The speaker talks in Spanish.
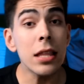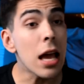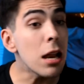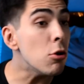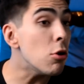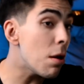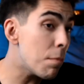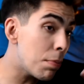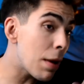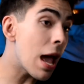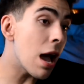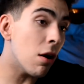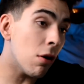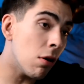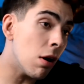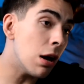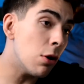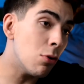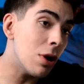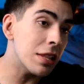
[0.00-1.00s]
Tiene un
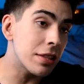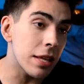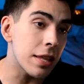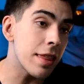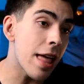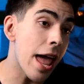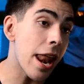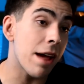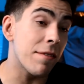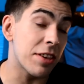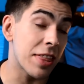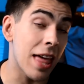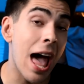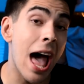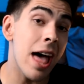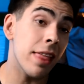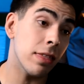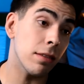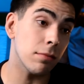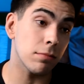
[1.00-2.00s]
empleo en una tienda de
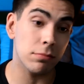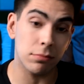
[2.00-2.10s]
Navidad